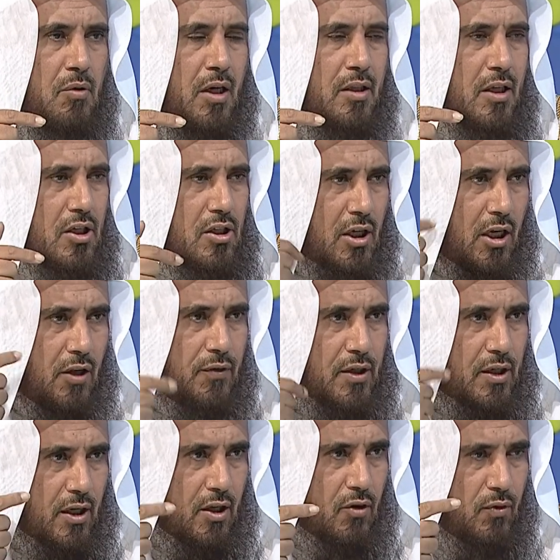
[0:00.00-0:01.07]
قد أشغل
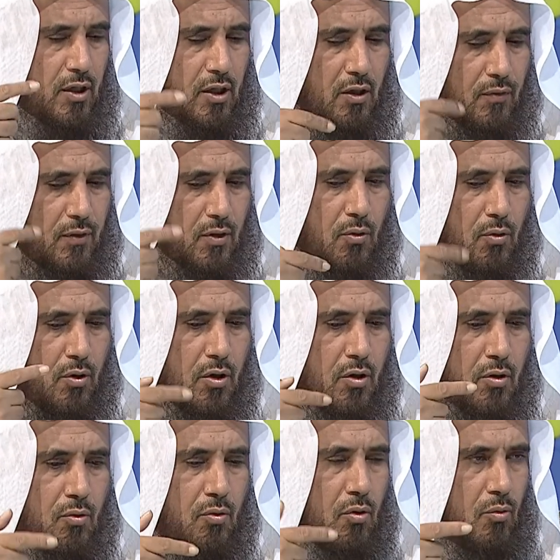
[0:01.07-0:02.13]
فكره يفكر فيه
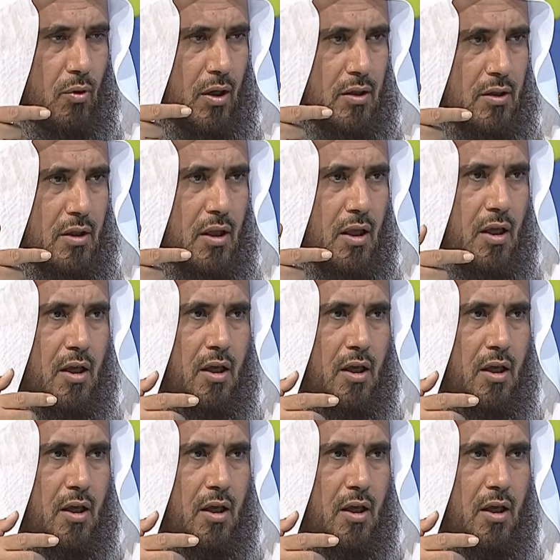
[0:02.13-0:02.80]
كل كل وقت